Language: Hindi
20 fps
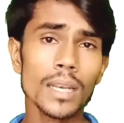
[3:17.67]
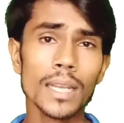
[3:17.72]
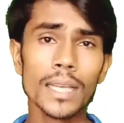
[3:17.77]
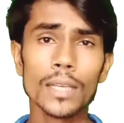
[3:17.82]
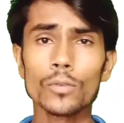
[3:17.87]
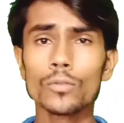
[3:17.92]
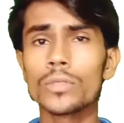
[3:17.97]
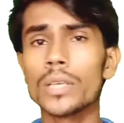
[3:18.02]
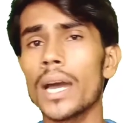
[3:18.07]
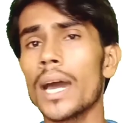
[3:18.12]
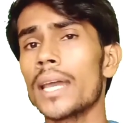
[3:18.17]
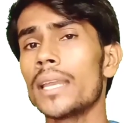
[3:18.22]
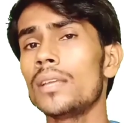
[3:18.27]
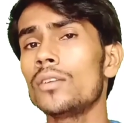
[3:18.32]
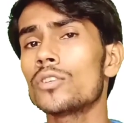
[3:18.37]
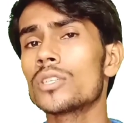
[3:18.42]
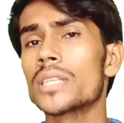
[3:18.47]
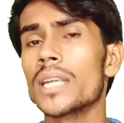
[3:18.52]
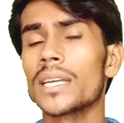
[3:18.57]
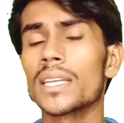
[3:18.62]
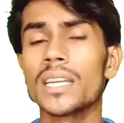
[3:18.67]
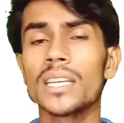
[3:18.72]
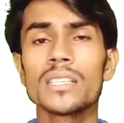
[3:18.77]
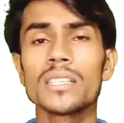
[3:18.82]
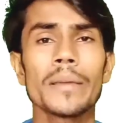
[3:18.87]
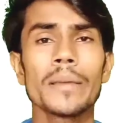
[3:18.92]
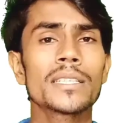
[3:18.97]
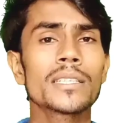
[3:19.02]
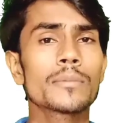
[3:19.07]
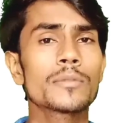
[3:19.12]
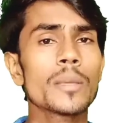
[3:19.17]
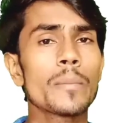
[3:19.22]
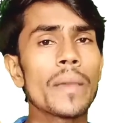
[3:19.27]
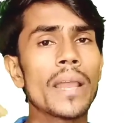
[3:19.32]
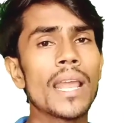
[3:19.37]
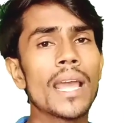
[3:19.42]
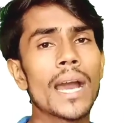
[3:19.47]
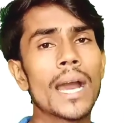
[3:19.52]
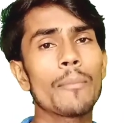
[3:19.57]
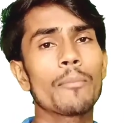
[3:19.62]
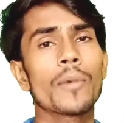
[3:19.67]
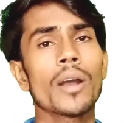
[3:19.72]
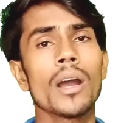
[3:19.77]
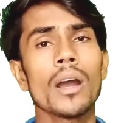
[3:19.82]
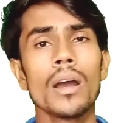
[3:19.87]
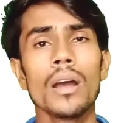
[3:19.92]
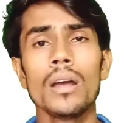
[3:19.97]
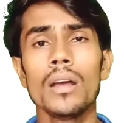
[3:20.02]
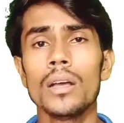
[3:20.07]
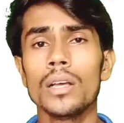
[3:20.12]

लेकिन उस अर्निंग को स्टार्ट करने से पहले सबसे पहले आपका